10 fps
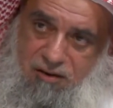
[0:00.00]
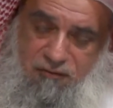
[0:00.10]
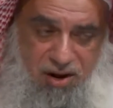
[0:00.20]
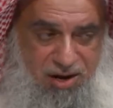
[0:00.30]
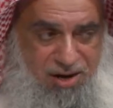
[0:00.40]

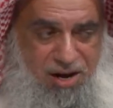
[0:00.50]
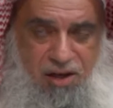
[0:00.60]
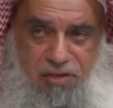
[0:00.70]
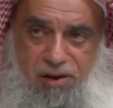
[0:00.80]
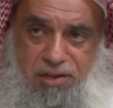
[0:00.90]
فإن
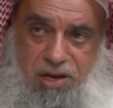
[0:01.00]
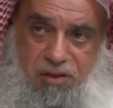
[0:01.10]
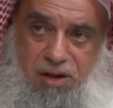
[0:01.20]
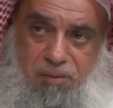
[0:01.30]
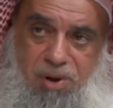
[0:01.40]
الأثر
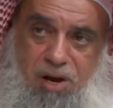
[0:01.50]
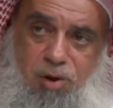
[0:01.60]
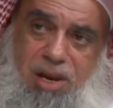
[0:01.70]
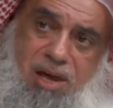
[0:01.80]
سيظهر معه إلى